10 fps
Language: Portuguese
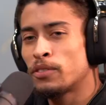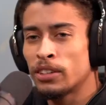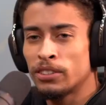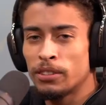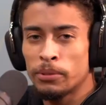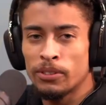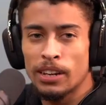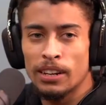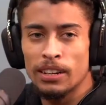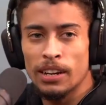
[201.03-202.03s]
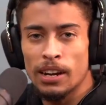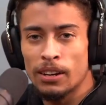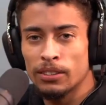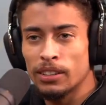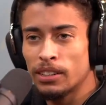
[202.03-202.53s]
o Freud também é um cara
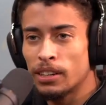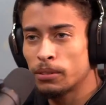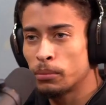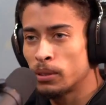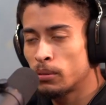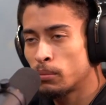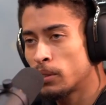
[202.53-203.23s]
legal, tá ligado, mano?